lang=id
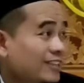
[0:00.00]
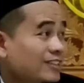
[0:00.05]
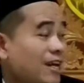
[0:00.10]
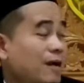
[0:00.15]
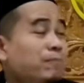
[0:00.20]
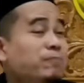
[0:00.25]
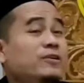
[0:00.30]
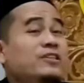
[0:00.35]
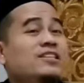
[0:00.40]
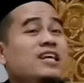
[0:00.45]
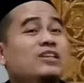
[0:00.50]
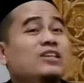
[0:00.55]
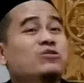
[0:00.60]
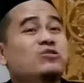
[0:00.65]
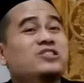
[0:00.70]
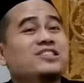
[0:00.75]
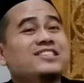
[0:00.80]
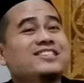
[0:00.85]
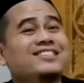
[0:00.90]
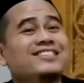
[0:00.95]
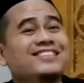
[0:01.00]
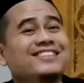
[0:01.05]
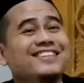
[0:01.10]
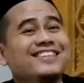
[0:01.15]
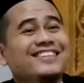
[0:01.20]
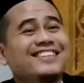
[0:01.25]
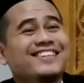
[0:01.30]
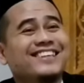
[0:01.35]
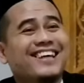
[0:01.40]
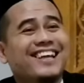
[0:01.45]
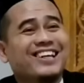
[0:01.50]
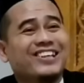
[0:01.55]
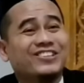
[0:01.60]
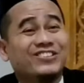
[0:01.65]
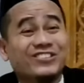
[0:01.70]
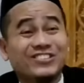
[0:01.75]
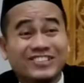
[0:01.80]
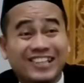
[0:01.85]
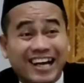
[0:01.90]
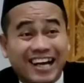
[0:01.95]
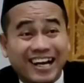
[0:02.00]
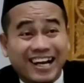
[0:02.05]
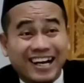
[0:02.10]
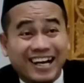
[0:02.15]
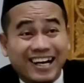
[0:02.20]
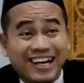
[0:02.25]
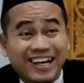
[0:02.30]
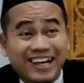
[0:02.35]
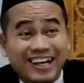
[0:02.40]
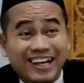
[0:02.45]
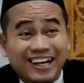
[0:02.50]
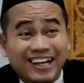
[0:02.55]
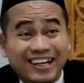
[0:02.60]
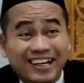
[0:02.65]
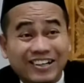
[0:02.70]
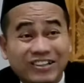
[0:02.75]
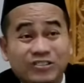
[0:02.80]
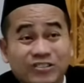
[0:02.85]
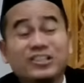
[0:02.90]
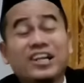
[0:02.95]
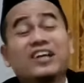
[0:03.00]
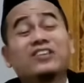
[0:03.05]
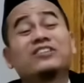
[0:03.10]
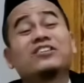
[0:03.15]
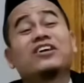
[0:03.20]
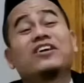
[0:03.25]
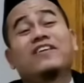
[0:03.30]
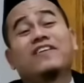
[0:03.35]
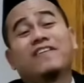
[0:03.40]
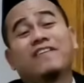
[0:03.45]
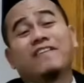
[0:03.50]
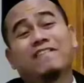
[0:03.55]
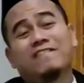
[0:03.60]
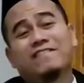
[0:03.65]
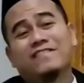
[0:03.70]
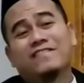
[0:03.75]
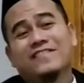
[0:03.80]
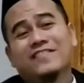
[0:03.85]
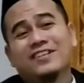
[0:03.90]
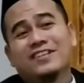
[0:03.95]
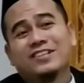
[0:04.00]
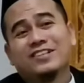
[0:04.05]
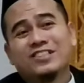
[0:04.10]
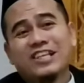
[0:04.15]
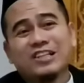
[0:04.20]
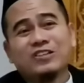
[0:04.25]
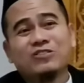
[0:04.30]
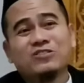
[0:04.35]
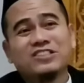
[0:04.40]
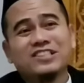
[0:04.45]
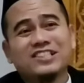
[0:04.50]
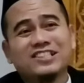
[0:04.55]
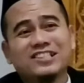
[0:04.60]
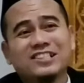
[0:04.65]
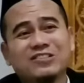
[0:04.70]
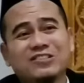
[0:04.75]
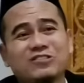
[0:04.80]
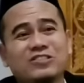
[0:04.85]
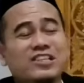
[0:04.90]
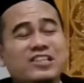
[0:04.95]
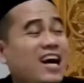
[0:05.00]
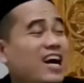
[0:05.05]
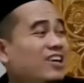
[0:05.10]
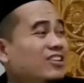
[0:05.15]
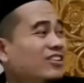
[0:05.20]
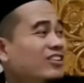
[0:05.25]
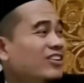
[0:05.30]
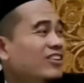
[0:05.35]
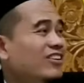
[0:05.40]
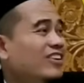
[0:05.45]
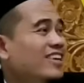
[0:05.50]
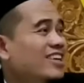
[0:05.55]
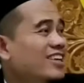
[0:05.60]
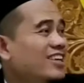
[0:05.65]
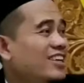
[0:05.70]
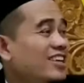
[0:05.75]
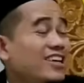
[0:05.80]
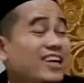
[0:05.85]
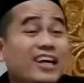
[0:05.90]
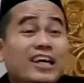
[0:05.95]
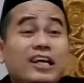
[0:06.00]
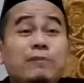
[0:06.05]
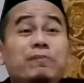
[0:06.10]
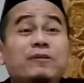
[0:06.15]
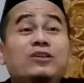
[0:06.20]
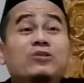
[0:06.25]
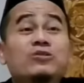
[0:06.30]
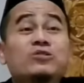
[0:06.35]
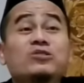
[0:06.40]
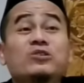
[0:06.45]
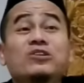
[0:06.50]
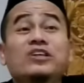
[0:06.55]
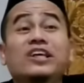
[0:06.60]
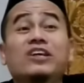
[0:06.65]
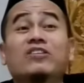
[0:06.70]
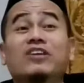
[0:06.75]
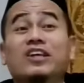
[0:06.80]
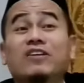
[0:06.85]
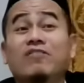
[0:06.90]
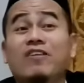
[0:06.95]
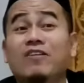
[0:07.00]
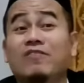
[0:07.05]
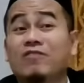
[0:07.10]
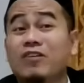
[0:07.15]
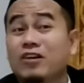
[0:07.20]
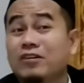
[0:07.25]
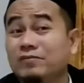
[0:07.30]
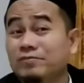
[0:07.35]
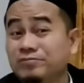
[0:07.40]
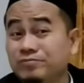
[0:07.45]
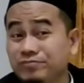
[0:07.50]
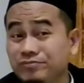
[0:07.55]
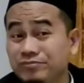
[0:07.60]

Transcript: tapi satu sisi innal huda huda Allah satu sisi Gusti Allah ngekei petunjuk ning ngene wong-wong